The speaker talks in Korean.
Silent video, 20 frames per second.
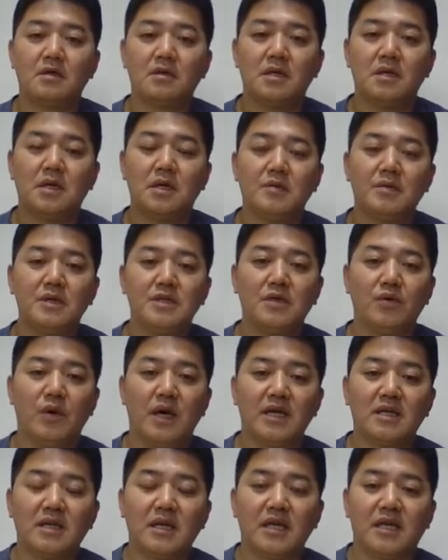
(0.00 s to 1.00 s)
그 다음에 이제
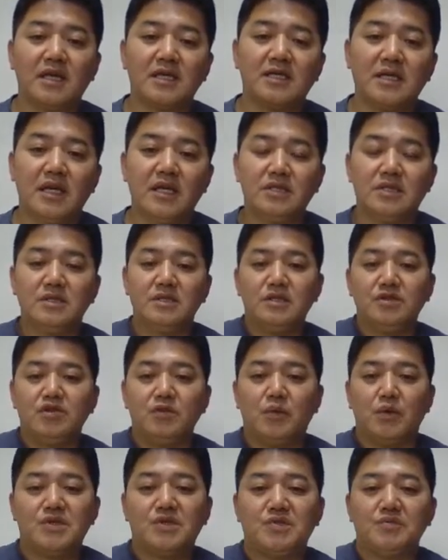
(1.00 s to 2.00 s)
와드가 이렇게 짜여진
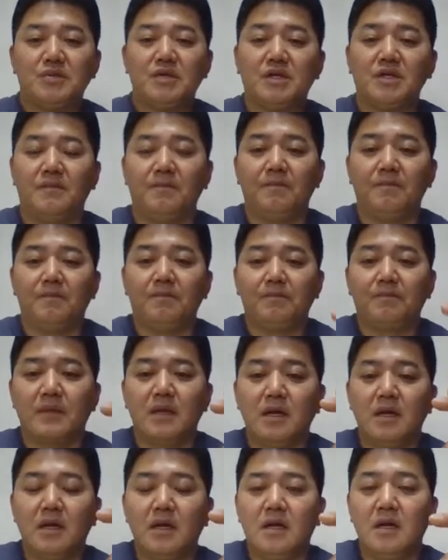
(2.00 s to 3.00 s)
이유를 보시면
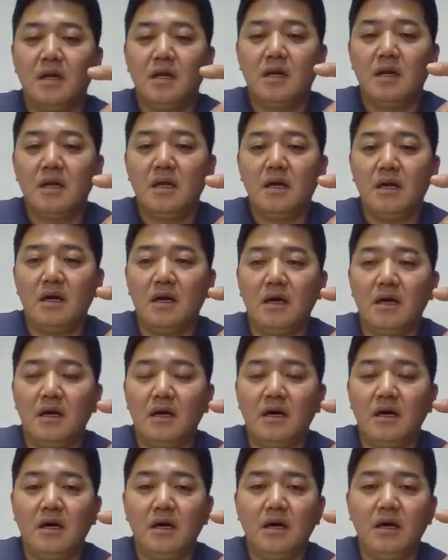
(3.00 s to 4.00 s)

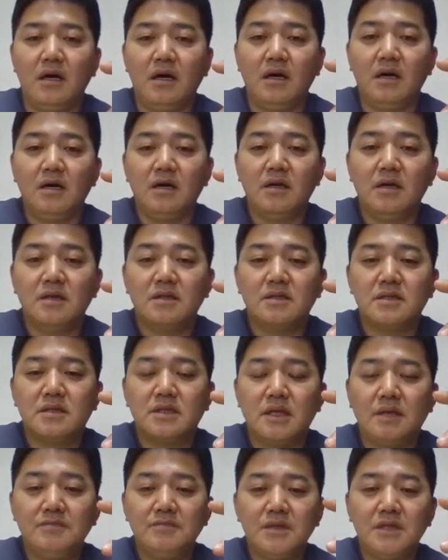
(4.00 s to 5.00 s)
아
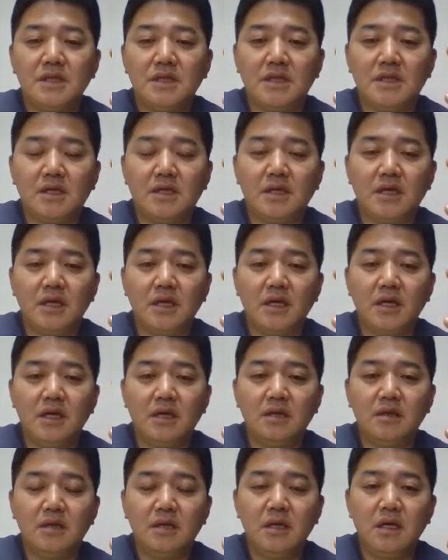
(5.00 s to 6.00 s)

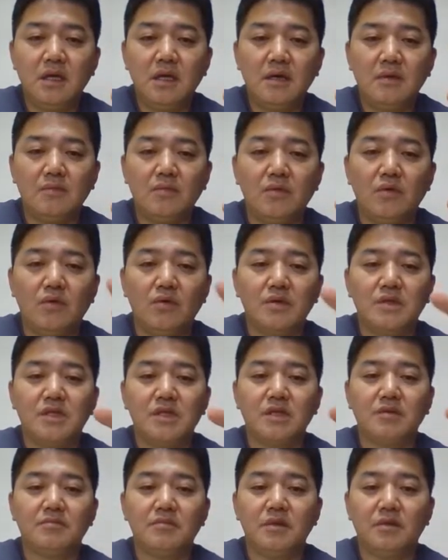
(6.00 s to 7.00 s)
30개인데 뭐
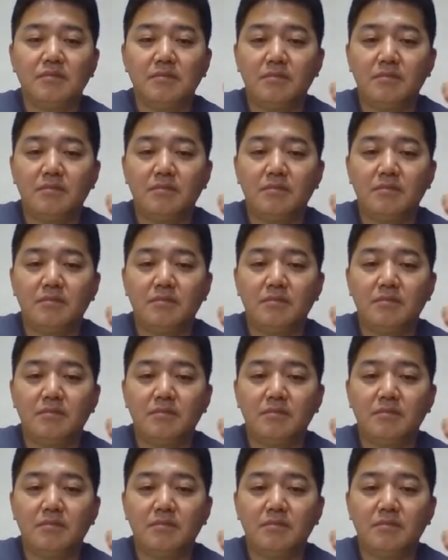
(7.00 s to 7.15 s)
지금